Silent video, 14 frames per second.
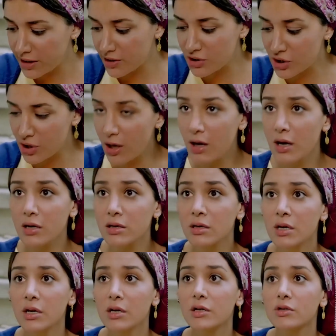Ay Yaşar,
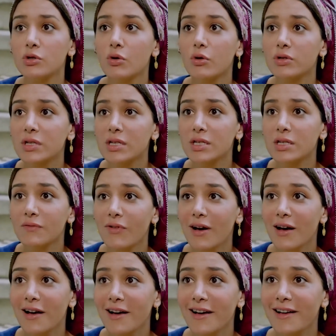sosis
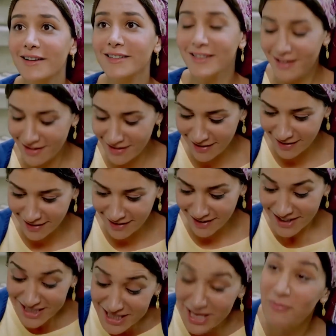var.
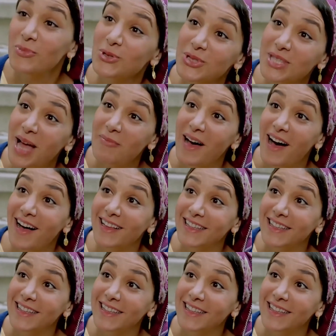Kız sen muzda mı